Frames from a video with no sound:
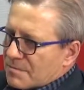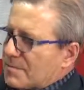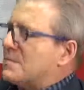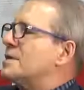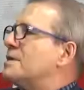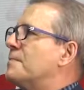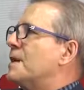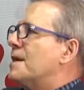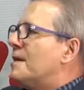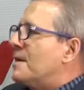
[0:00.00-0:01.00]
to znaczy
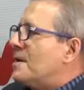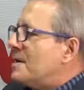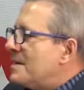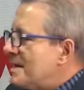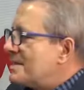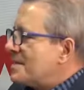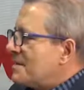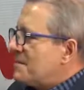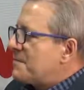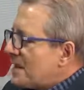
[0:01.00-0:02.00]
jest
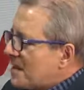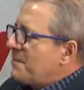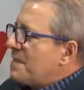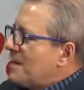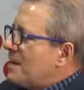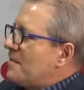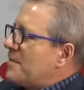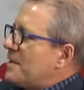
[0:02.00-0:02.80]
w tej chwili